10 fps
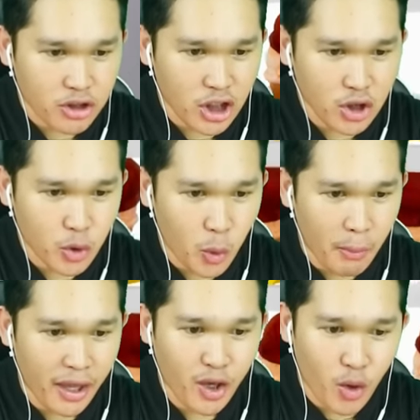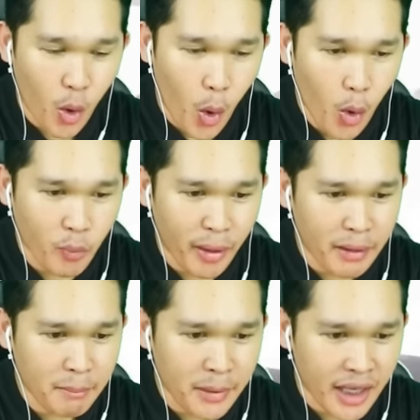dito, may coke,
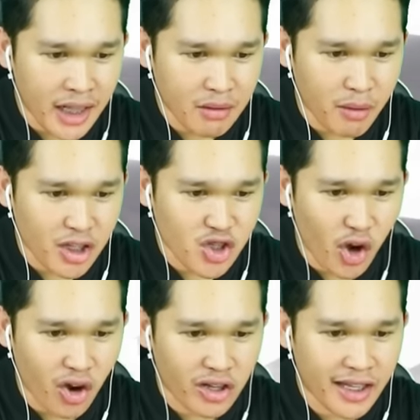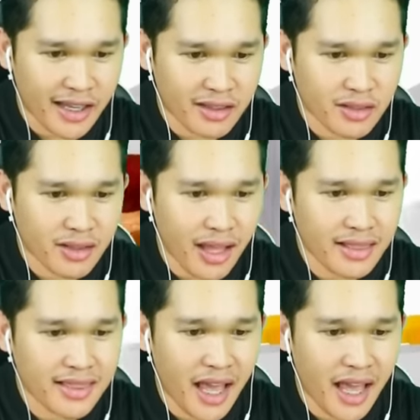may milk, may chocolate. Ang